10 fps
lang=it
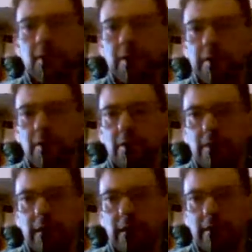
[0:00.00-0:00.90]
le
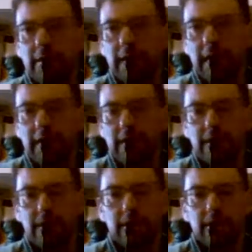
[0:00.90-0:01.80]
diotrie e gli occhiali
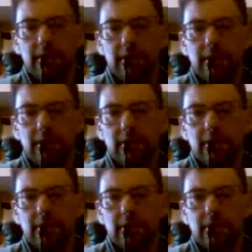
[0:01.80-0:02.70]

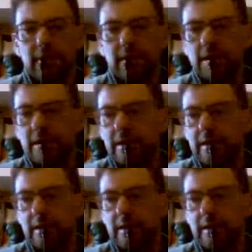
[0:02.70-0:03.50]
e